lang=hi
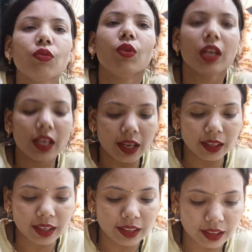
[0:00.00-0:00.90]
वो
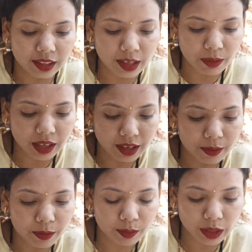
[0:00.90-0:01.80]
निकाल के देती हैं
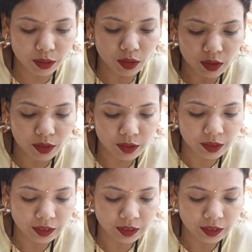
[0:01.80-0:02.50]
मक्खन मेरे को